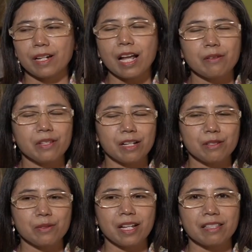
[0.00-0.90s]
Kalau yang
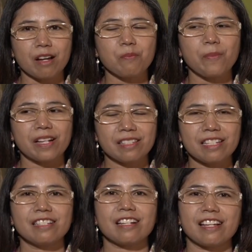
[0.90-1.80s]
sudah tahu
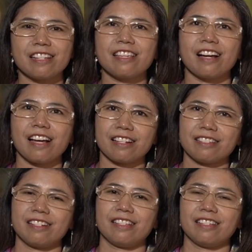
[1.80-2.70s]
pasti cari yang
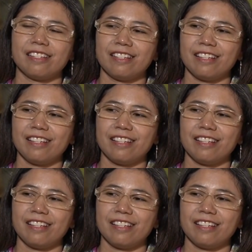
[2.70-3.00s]
asli.